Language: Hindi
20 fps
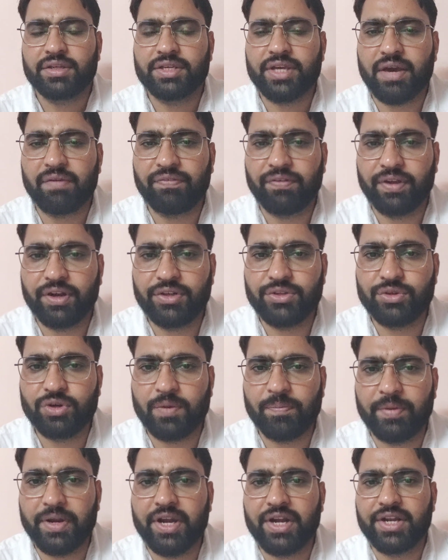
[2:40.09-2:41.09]
या फिर जो
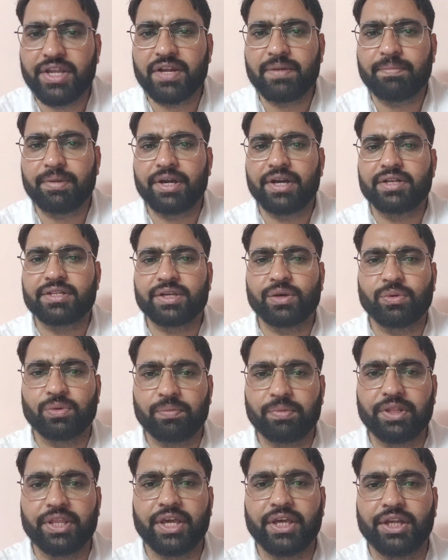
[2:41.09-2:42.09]
अपने इंडियन ब्रीड्स हैं
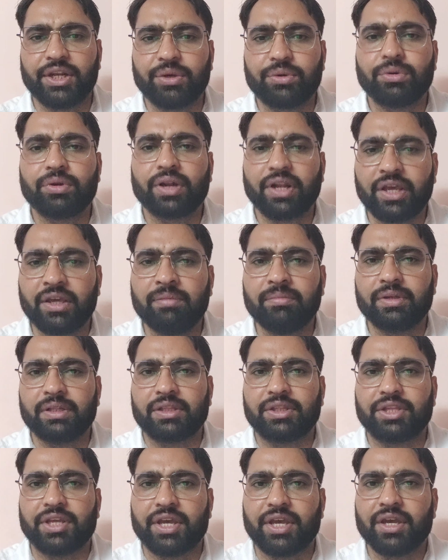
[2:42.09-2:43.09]
उनमें देखने को नहीं
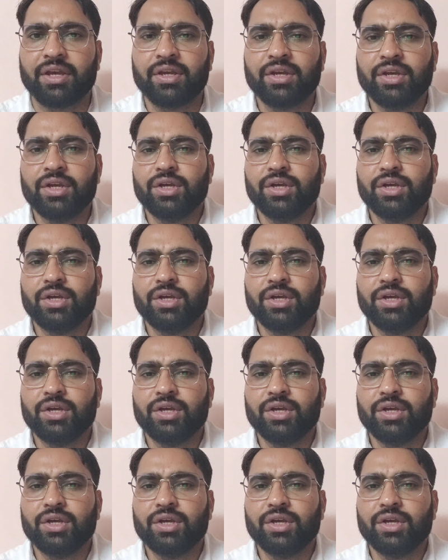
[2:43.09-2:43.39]
मिलती है